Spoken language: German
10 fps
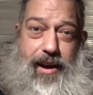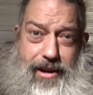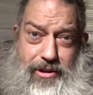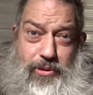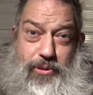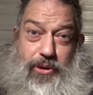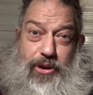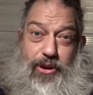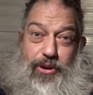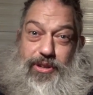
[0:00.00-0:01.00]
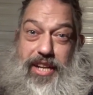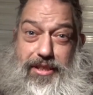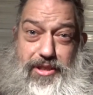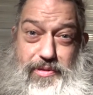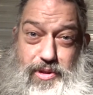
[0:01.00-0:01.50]
Hallo und
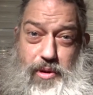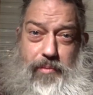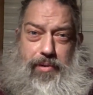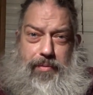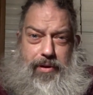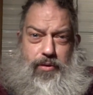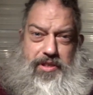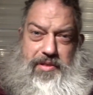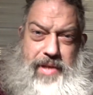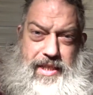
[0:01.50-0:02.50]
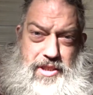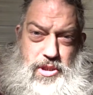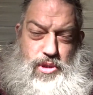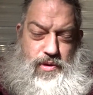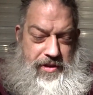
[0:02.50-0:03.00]
herzlich willkommen bei Bauchis
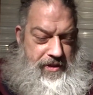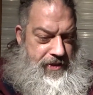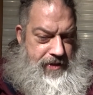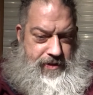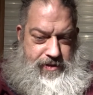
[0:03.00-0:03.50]
Märchenstunde.